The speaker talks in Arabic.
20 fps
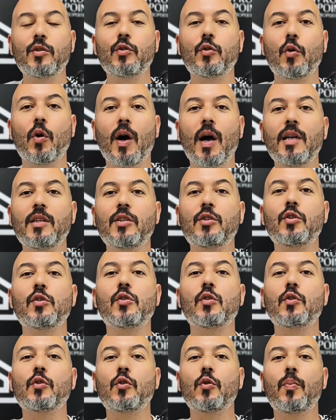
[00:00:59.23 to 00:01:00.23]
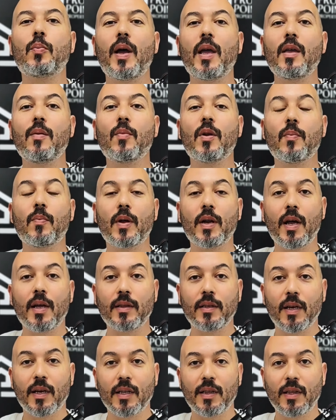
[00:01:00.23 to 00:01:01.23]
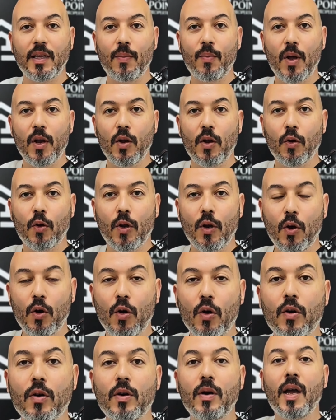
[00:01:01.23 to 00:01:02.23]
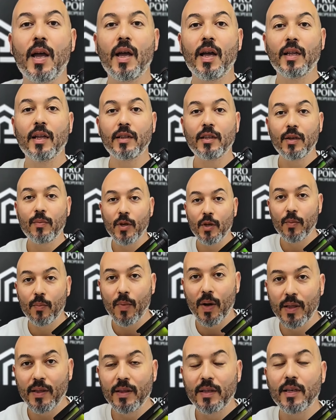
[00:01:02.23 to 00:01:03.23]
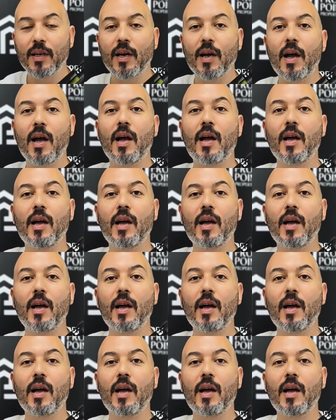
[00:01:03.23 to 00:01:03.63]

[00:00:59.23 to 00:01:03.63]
تعد جزر دبي من مناطق التملك الحر ضمن منطقة